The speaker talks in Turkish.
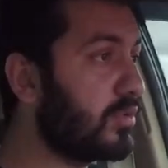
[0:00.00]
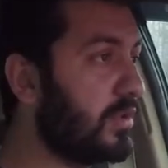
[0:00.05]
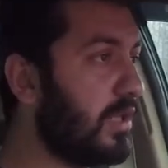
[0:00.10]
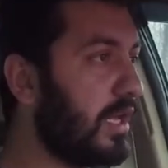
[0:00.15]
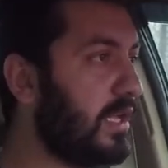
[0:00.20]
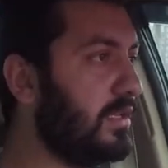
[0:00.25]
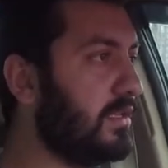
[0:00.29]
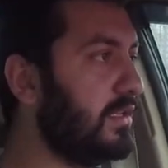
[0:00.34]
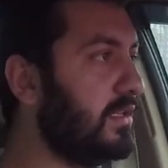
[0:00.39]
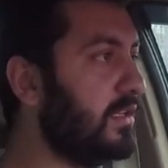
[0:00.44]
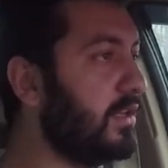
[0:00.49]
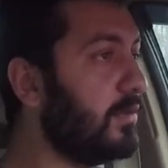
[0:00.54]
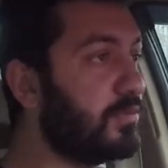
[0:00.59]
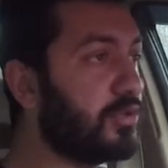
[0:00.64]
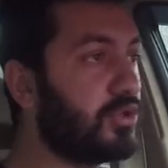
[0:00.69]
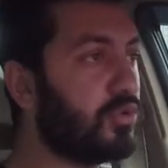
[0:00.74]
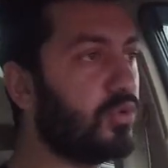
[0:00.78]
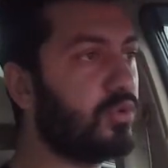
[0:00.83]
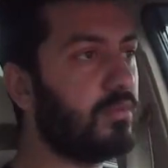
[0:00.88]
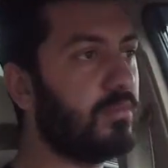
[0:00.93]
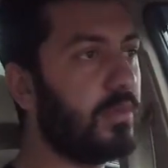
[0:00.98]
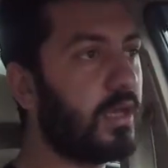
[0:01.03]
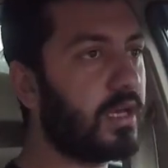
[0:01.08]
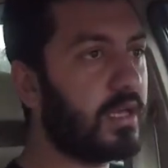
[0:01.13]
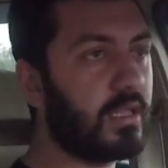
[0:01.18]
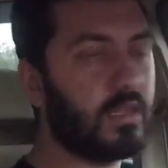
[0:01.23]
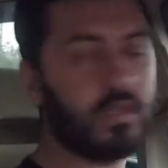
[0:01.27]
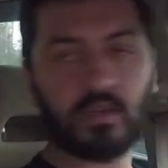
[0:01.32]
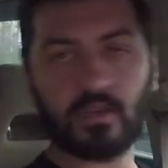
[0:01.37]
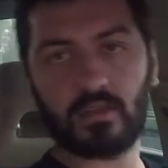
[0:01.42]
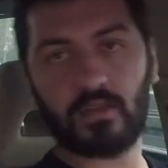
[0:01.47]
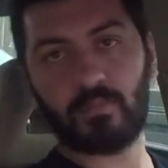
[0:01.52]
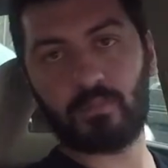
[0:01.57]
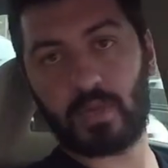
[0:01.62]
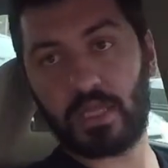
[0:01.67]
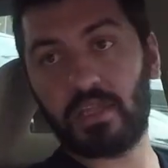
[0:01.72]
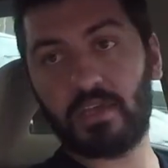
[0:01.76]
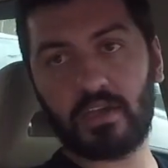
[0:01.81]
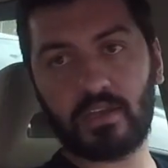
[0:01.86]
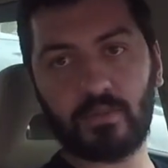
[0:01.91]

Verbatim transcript: yani yapışıyordum yakalarına bana